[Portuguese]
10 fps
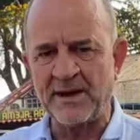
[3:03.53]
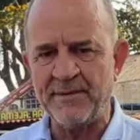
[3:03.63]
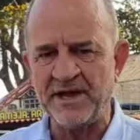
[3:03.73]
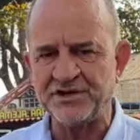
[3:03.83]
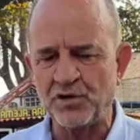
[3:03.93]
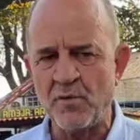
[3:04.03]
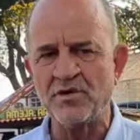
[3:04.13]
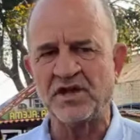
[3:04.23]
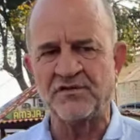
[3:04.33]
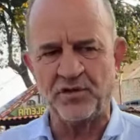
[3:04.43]

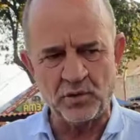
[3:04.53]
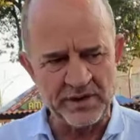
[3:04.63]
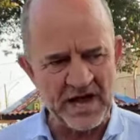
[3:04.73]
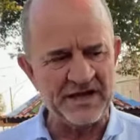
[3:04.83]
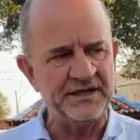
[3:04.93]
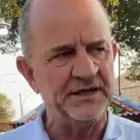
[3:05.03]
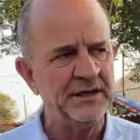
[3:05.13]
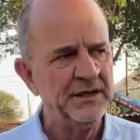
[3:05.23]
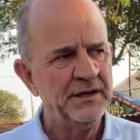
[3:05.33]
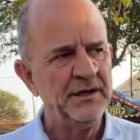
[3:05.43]
lentamente, com muita
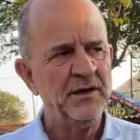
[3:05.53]
dificuldade,